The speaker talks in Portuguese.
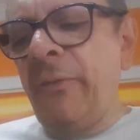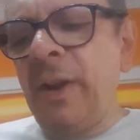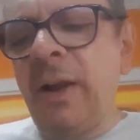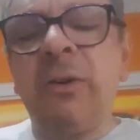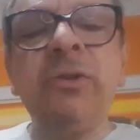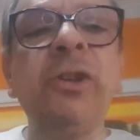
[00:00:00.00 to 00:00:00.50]

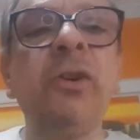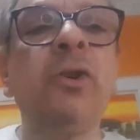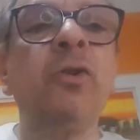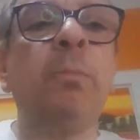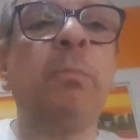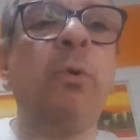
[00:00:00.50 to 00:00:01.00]
virão sem
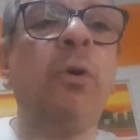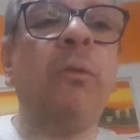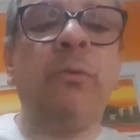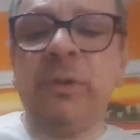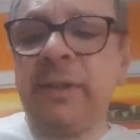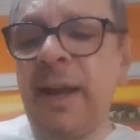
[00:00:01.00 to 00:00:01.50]
que o
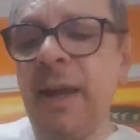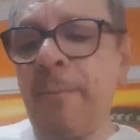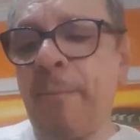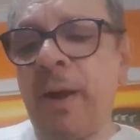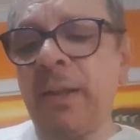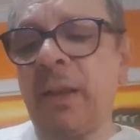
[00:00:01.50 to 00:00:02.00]
povo se
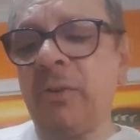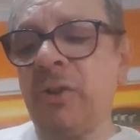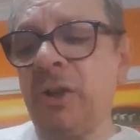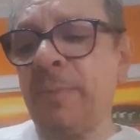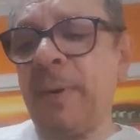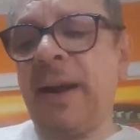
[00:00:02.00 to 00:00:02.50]
arrependa dos
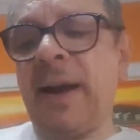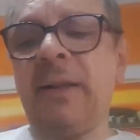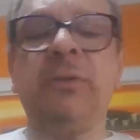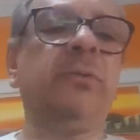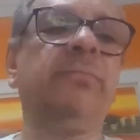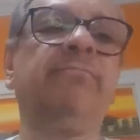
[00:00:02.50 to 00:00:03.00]
seus
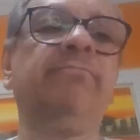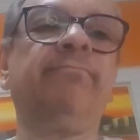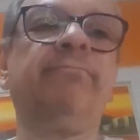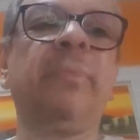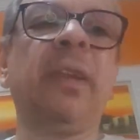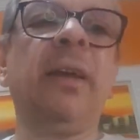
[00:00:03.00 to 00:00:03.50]
pecados.
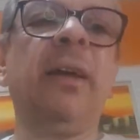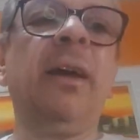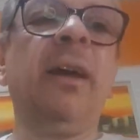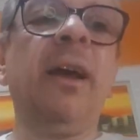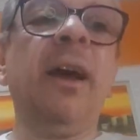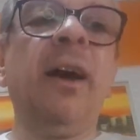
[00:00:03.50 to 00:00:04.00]

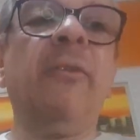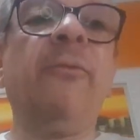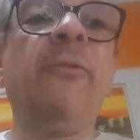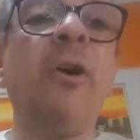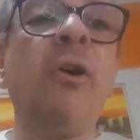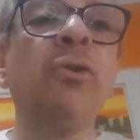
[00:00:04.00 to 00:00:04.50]

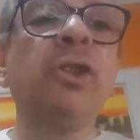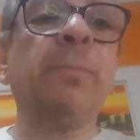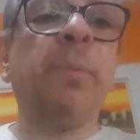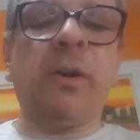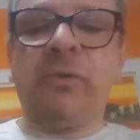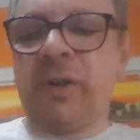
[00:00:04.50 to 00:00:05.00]
Volte
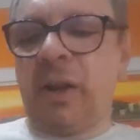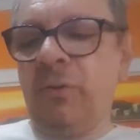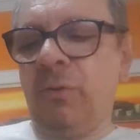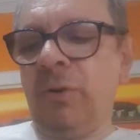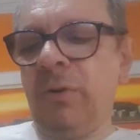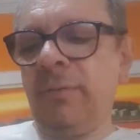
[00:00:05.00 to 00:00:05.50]
para o
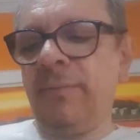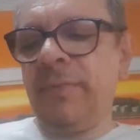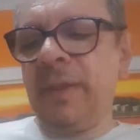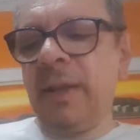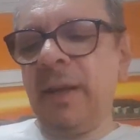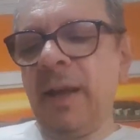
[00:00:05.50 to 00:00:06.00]
Senhor
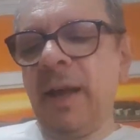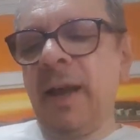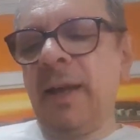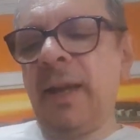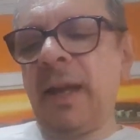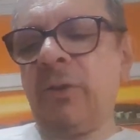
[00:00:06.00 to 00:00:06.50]

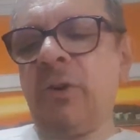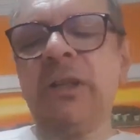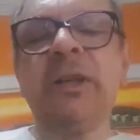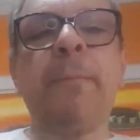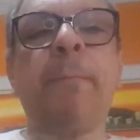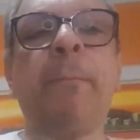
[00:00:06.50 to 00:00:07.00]
e
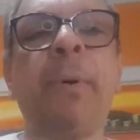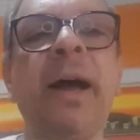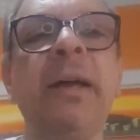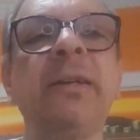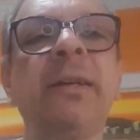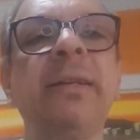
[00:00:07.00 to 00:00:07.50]
adote
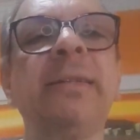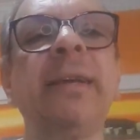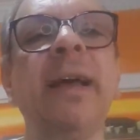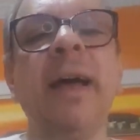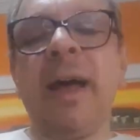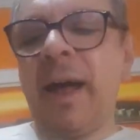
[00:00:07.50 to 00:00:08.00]
práticas
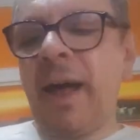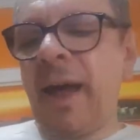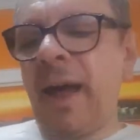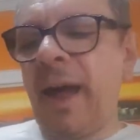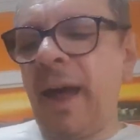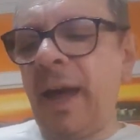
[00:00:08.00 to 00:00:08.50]

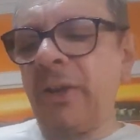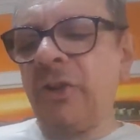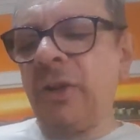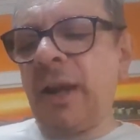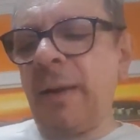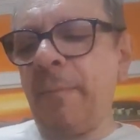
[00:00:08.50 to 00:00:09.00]

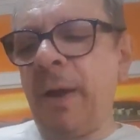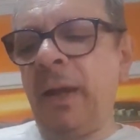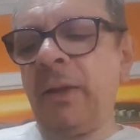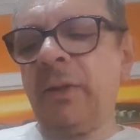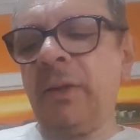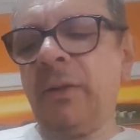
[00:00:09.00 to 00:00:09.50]

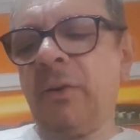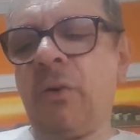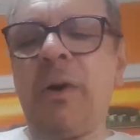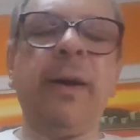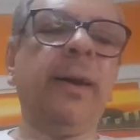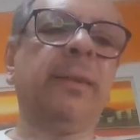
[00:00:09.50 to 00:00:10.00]
eticamente
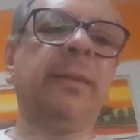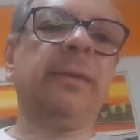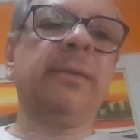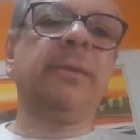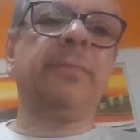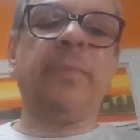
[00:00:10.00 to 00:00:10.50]

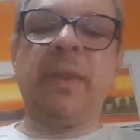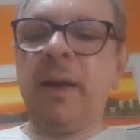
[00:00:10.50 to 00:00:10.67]
corretas.